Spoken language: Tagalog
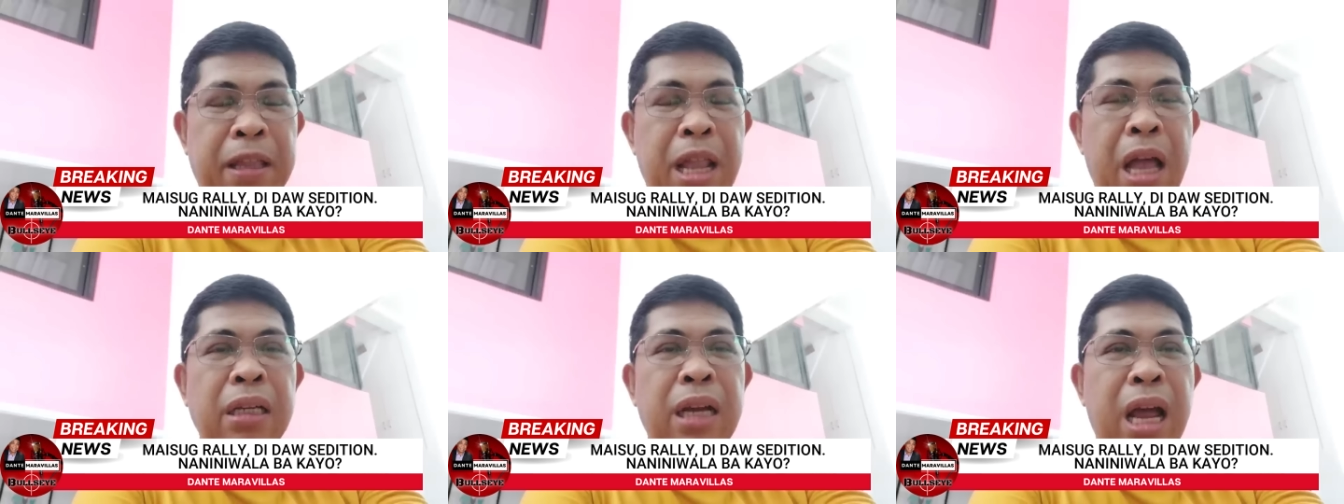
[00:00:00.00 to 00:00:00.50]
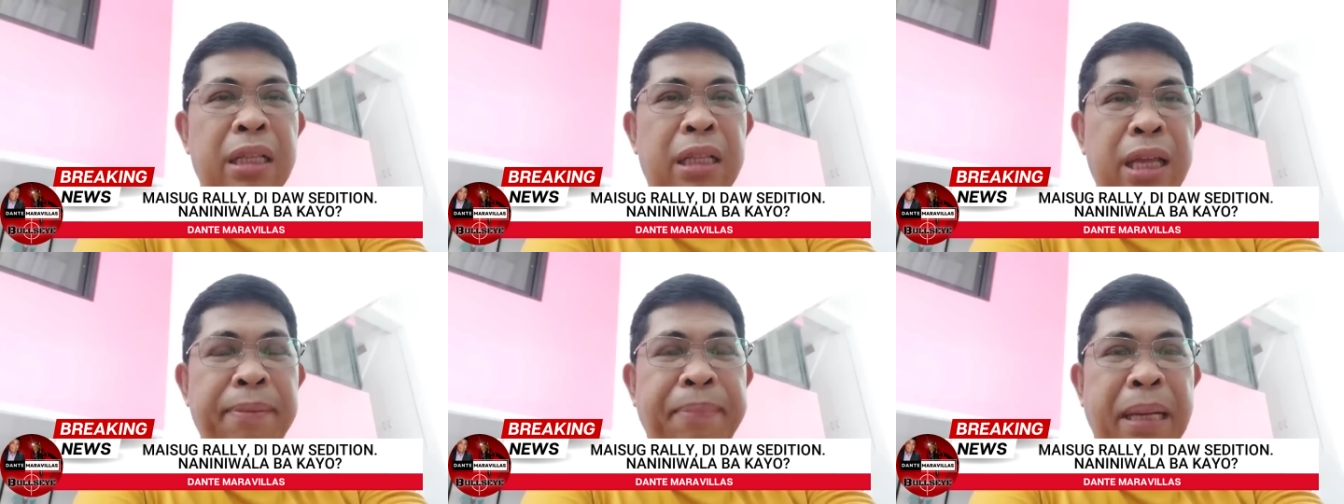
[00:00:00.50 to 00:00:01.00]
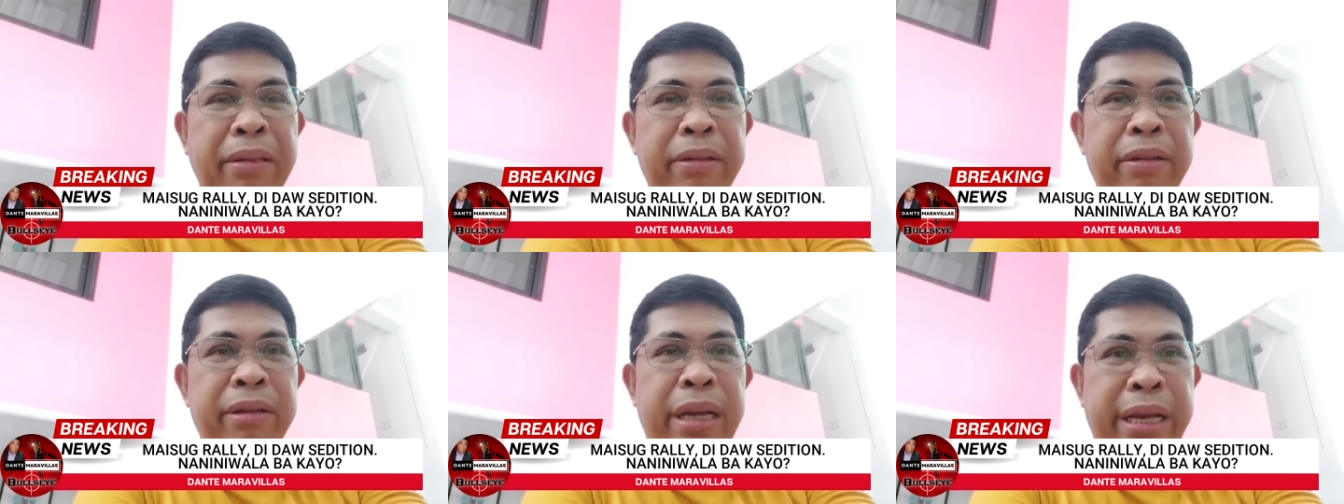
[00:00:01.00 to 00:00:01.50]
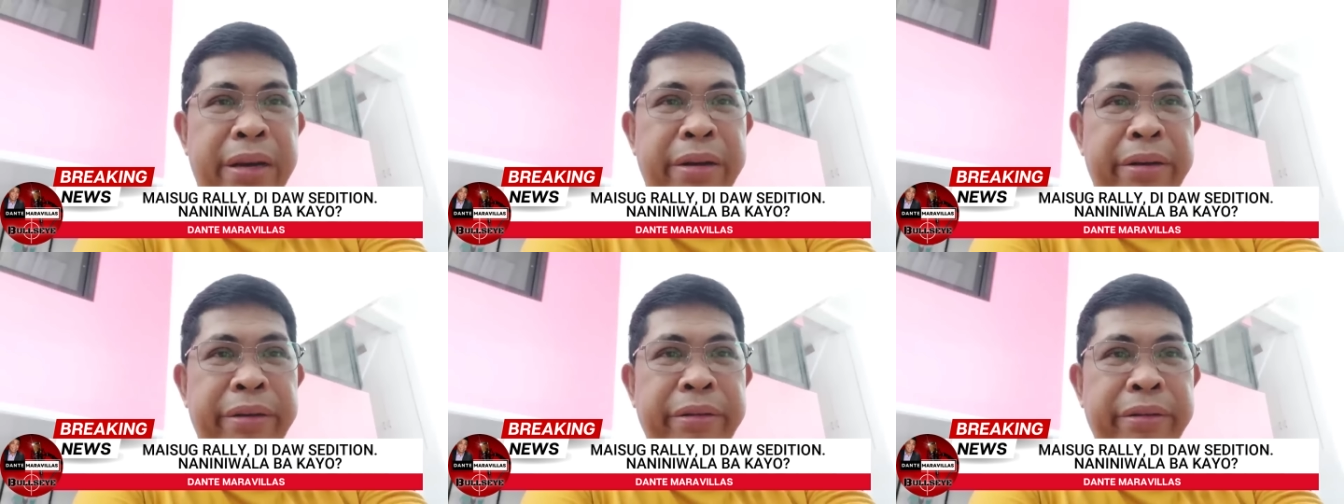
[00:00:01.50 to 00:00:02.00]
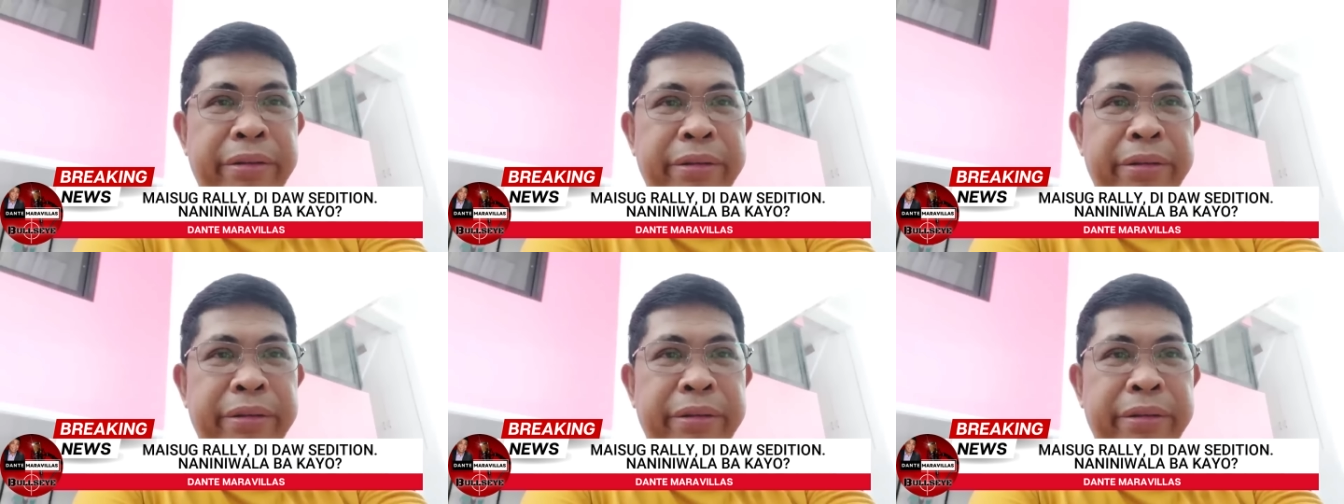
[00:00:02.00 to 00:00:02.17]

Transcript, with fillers: ng dating Pangulong Digong.